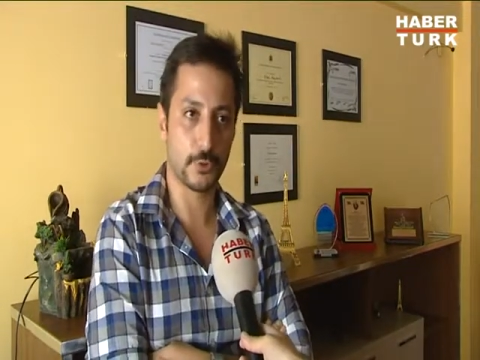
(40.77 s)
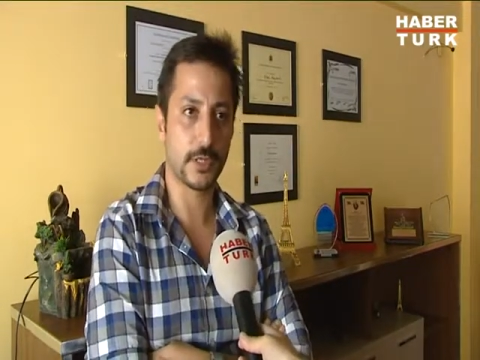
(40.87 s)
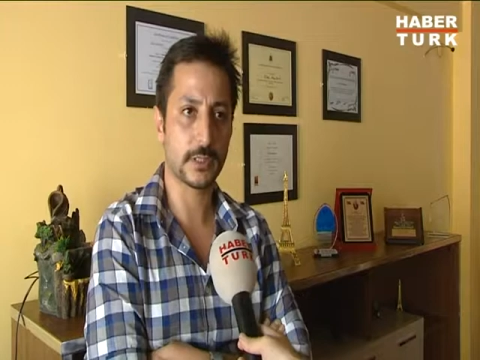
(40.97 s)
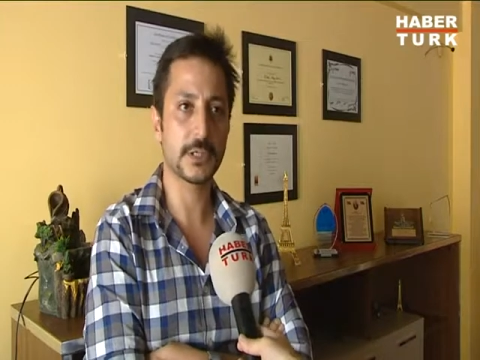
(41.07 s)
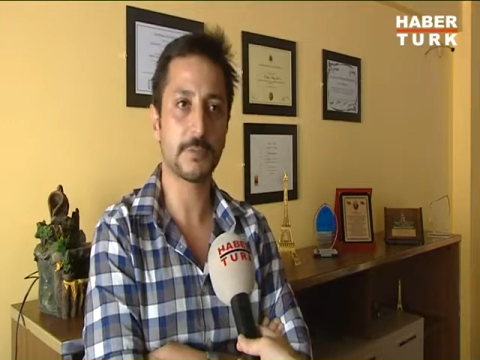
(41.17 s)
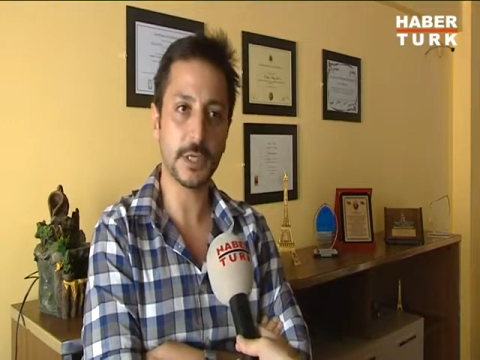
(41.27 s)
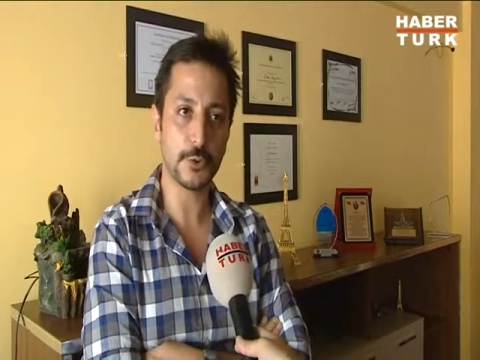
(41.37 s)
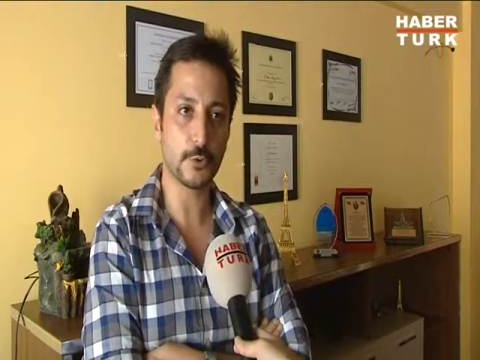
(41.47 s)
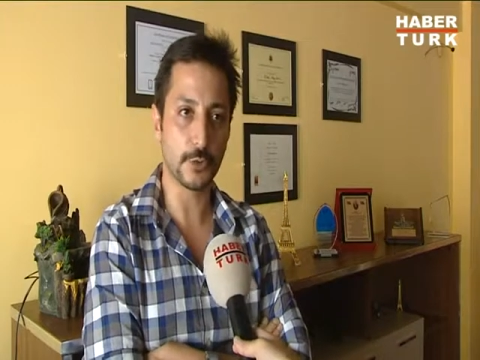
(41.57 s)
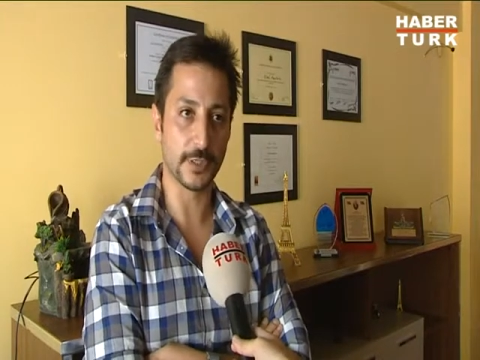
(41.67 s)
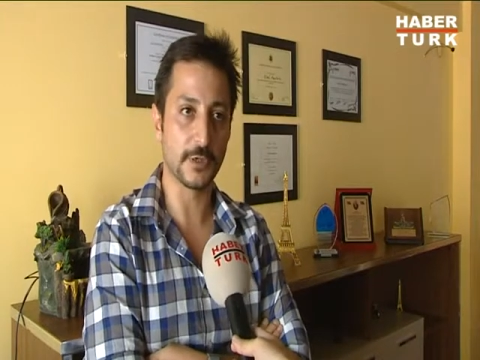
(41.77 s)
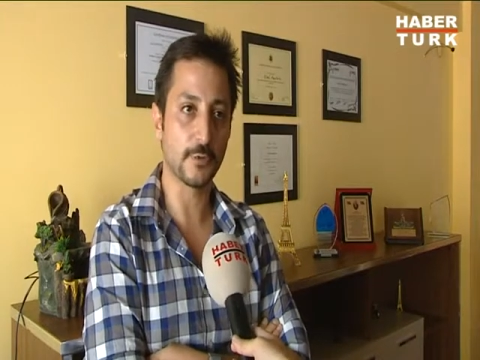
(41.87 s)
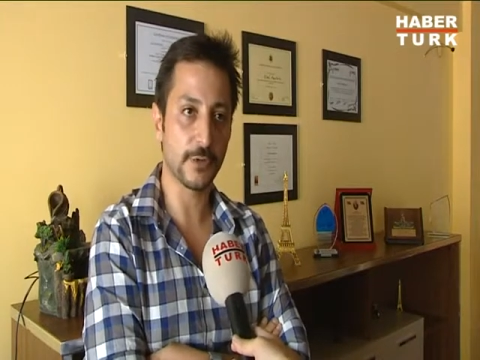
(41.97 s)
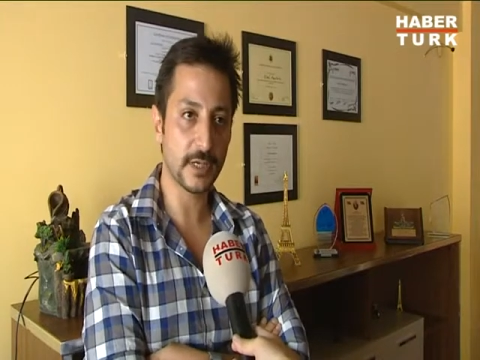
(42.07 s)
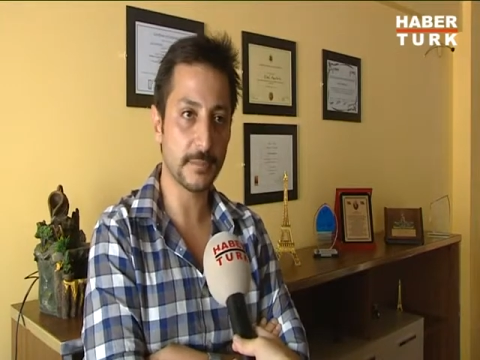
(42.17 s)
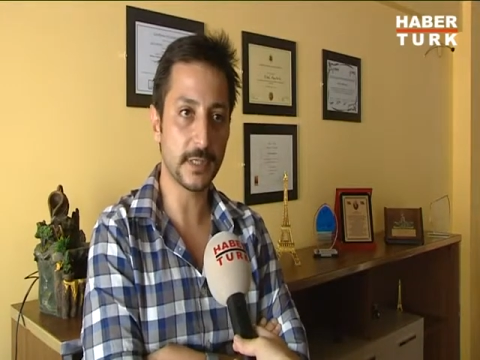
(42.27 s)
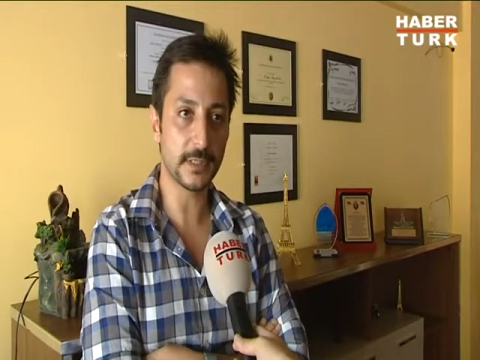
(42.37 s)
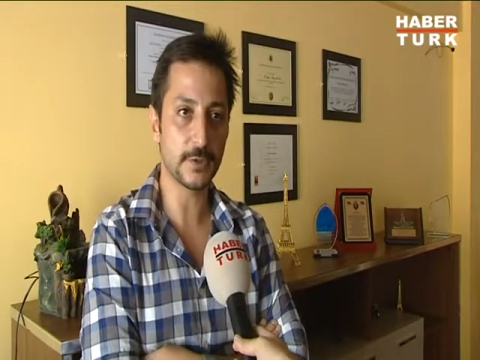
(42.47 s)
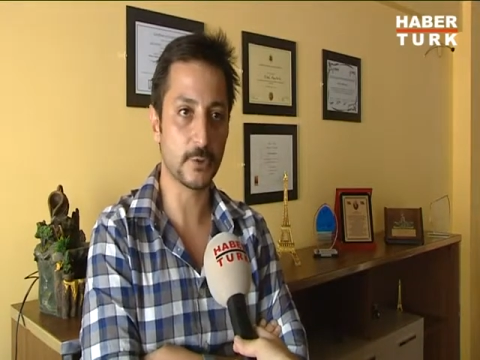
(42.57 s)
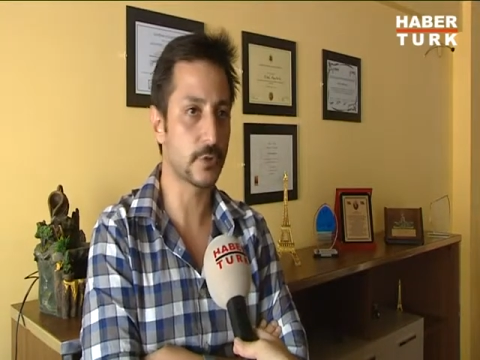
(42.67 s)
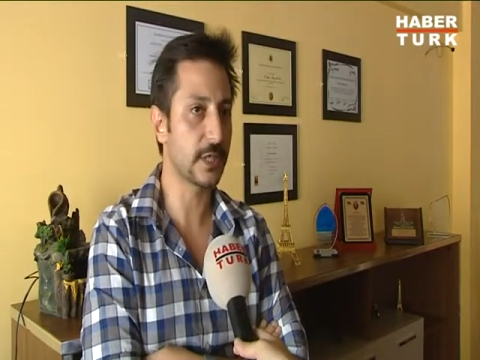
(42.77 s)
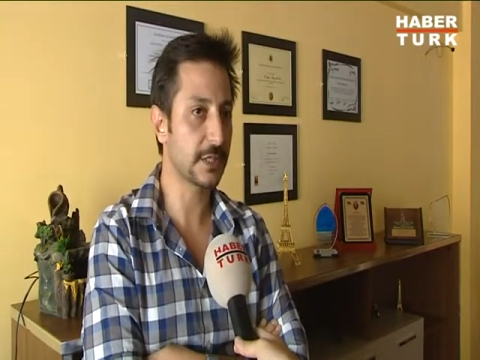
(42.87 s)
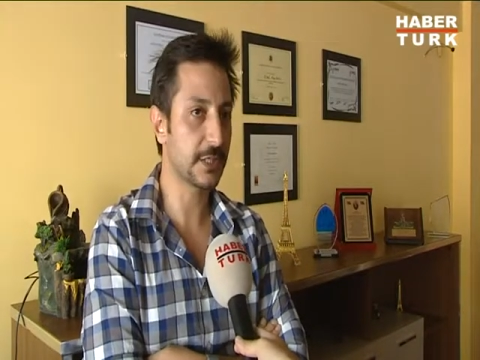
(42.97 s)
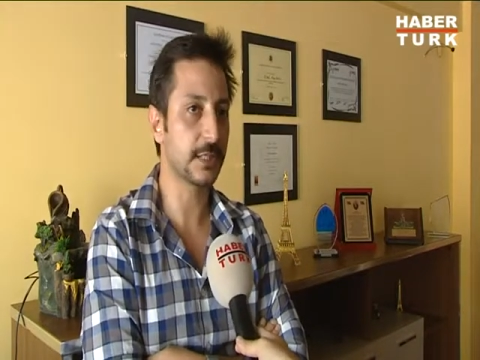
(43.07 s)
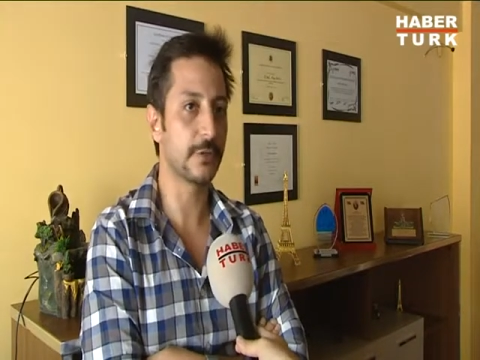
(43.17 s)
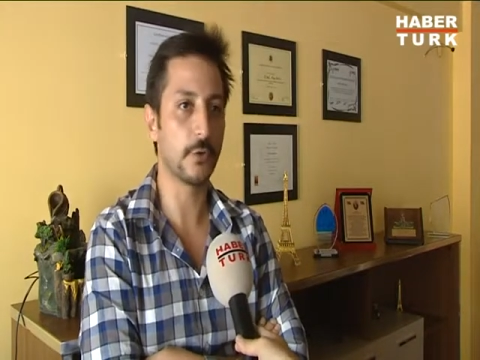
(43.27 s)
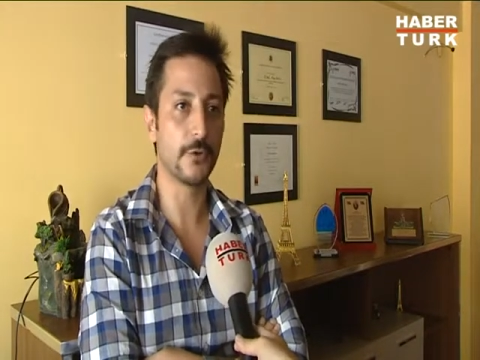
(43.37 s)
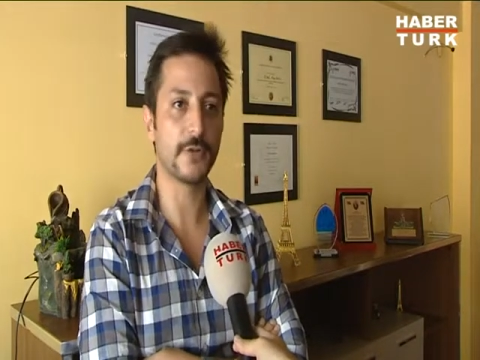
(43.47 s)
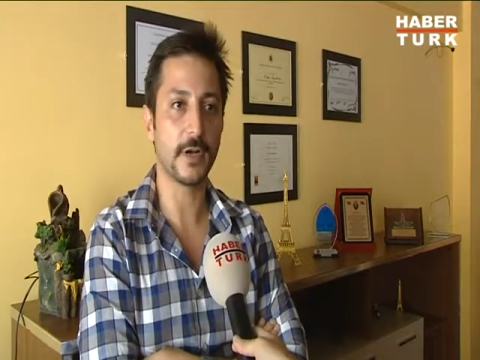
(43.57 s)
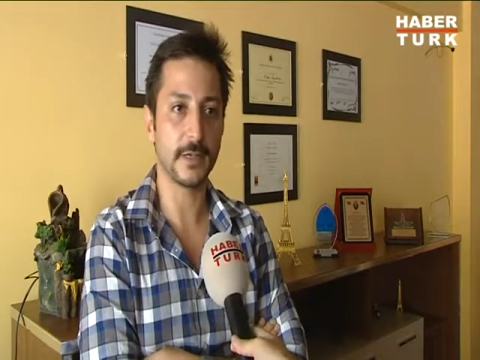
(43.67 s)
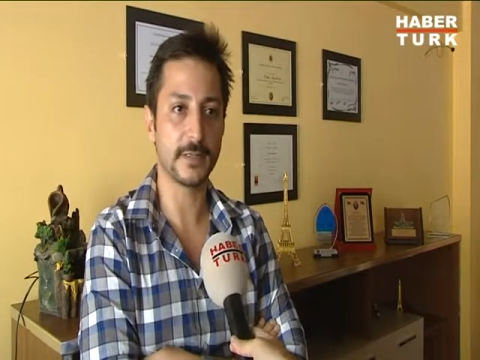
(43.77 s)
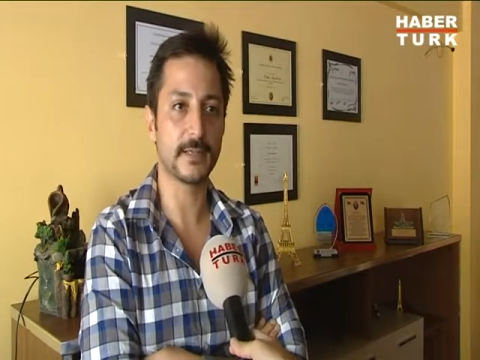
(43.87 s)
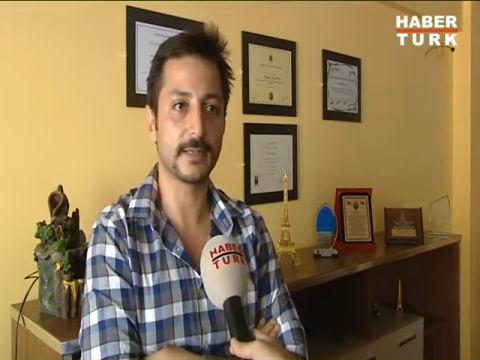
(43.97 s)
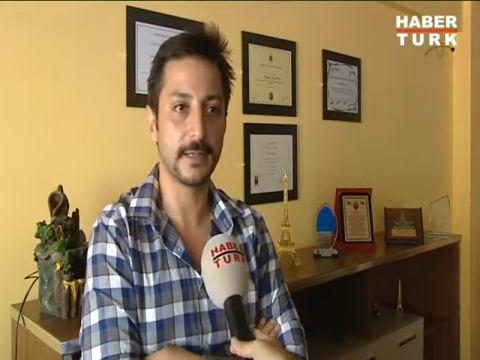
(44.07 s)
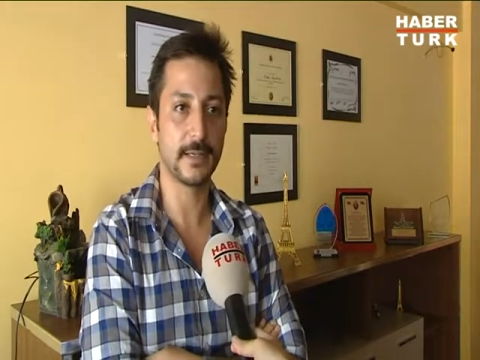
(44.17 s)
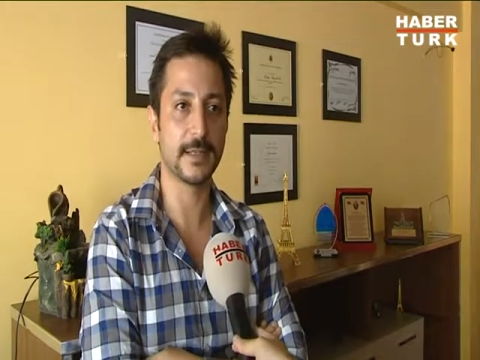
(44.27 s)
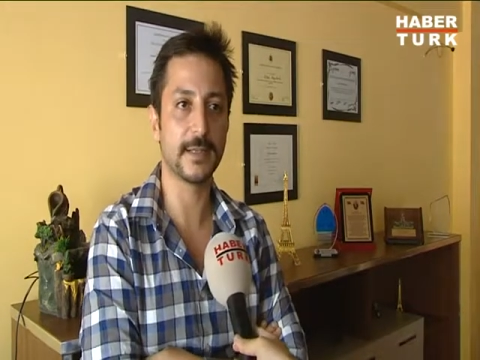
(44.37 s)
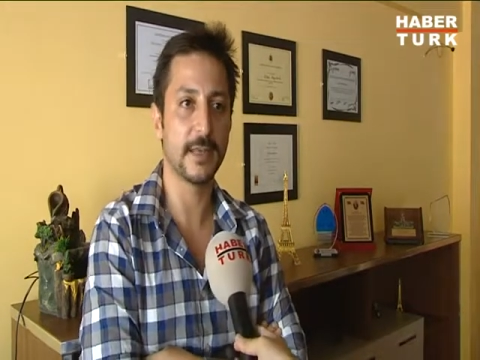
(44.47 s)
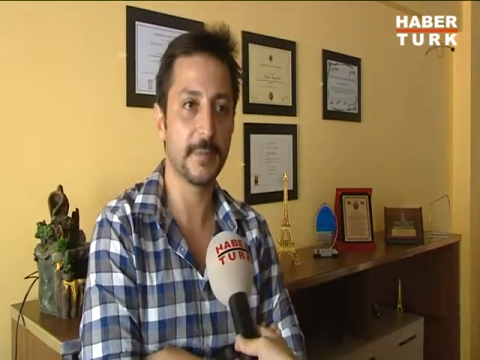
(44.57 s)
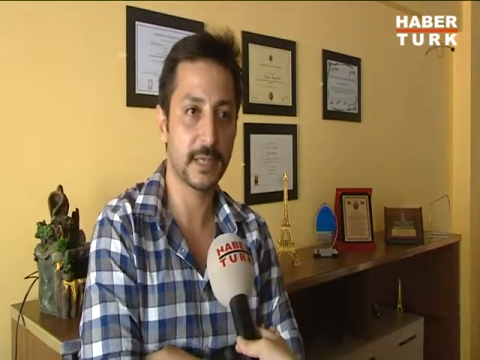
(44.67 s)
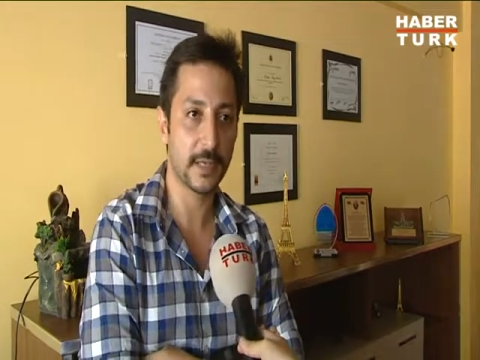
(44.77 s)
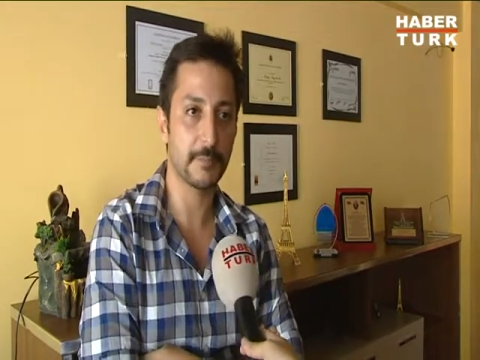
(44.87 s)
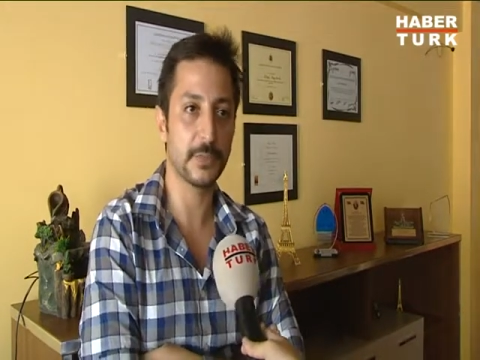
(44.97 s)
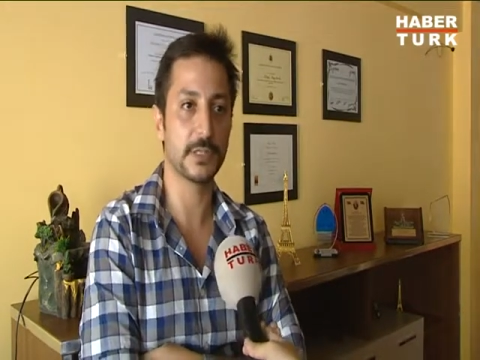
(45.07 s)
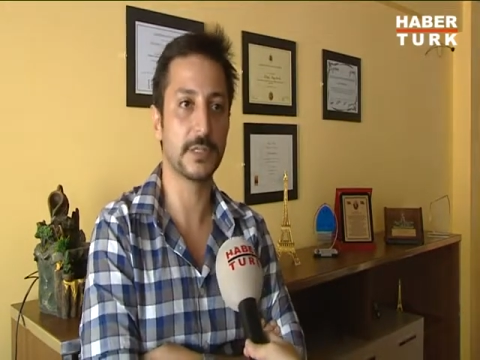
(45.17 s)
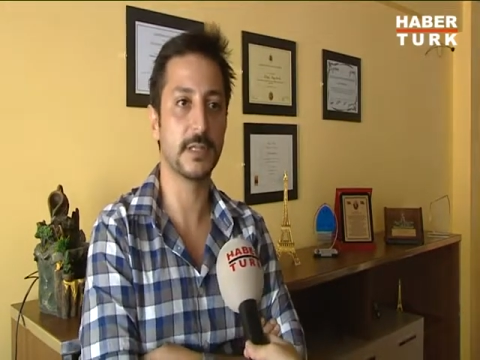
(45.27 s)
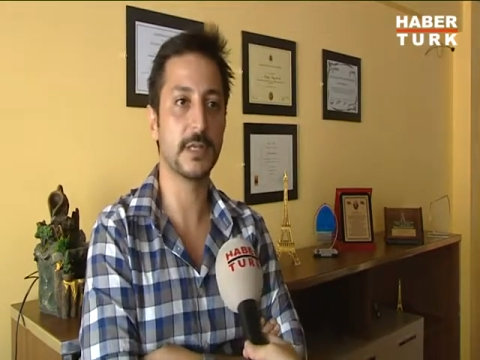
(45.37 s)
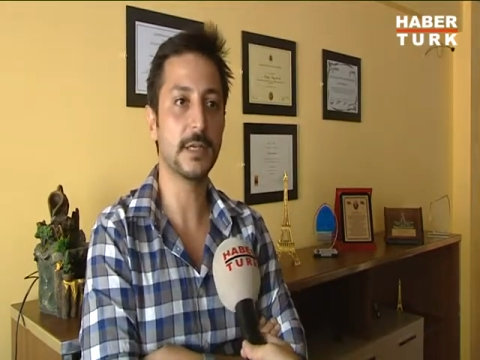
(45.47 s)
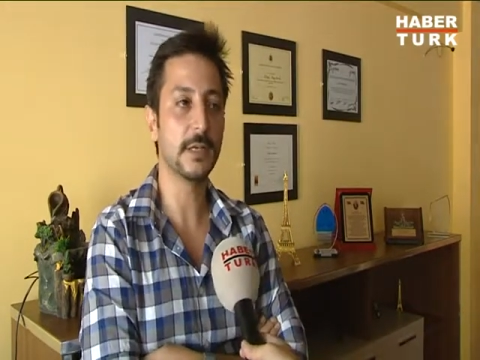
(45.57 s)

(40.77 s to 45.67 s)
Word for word: Yaklaşık beş gün kadar onlarla birlikte yaşıyoruz. Her şeylerin öf, adet, gelenek, yemek yapmalarından